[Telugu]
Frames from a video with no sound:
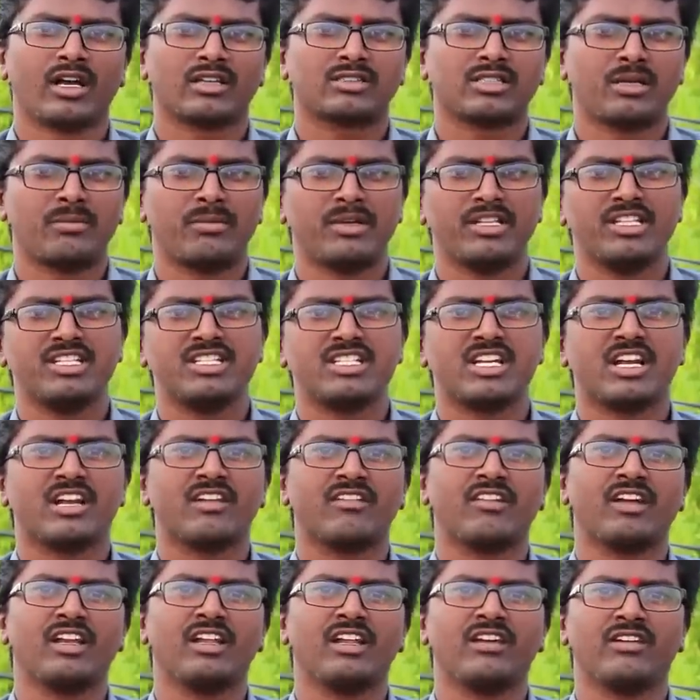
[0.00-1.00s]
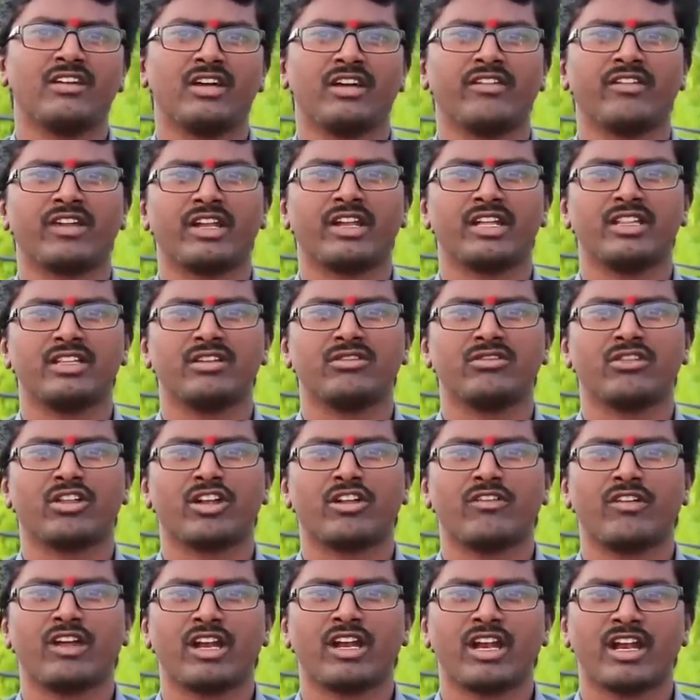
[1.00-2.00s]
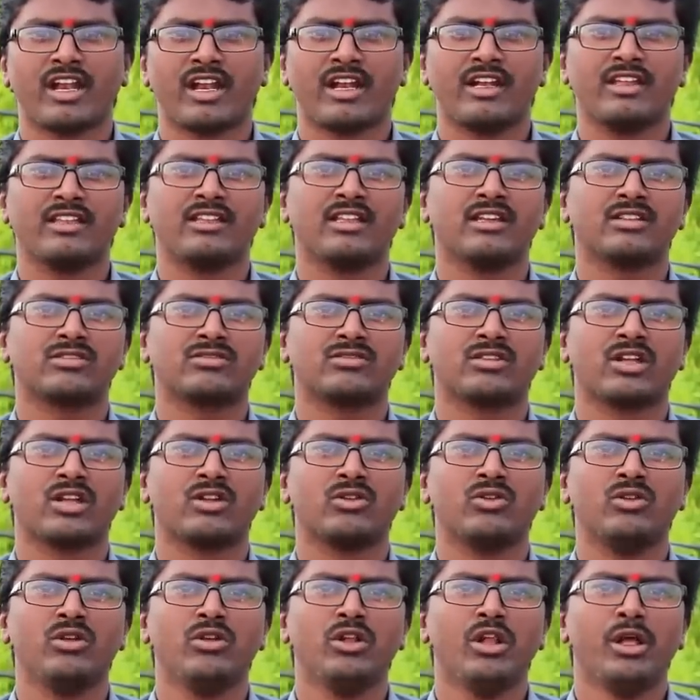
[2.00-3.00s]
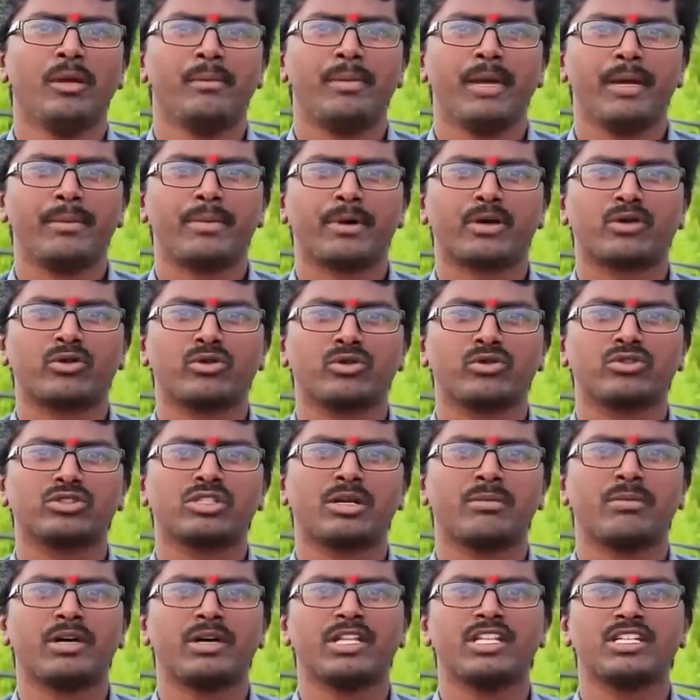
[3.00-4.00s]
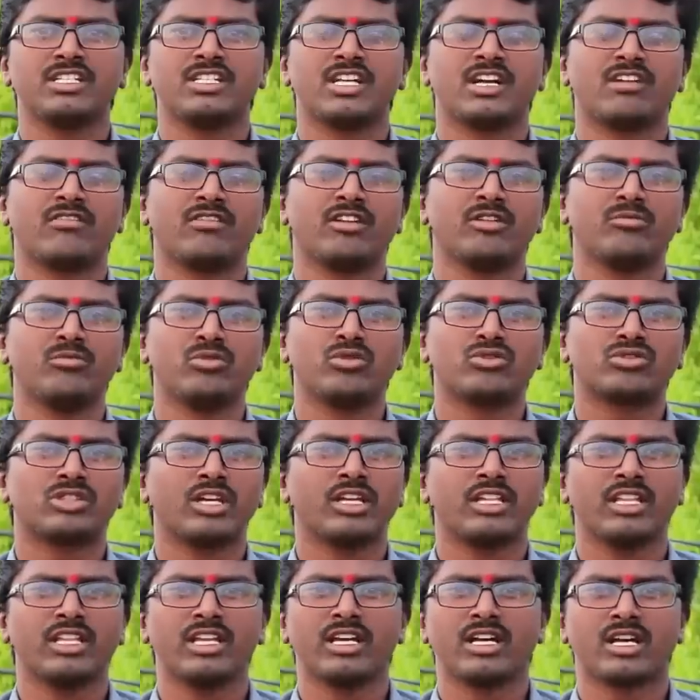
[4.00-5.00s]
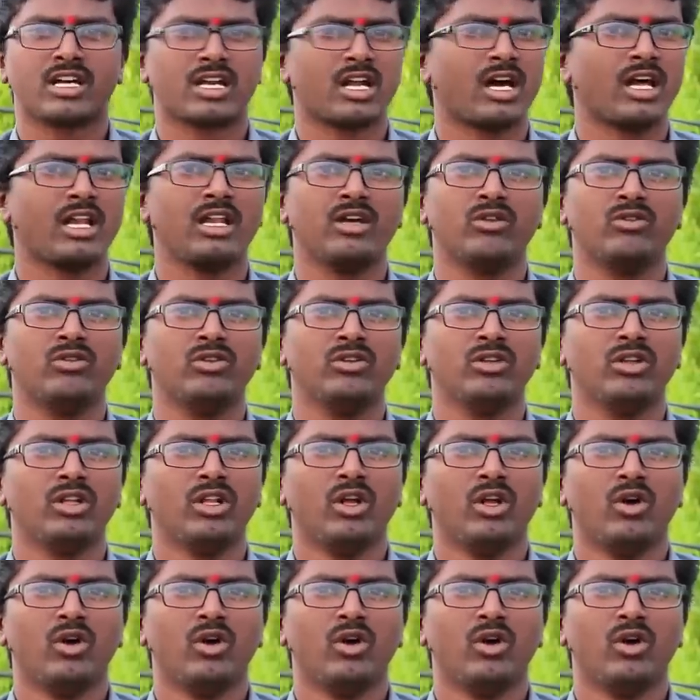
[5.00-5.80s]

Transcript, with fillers: నాకు సంబంధించిన వాళ్ళు ఎవరైతే ఉన్నారో వాళ్ళని అడిగి తెలుసుకున్నాను పేపర్ టూకు సంబంధించినటువంటి బుక్స్ అయితే ఇంకా రాలేవు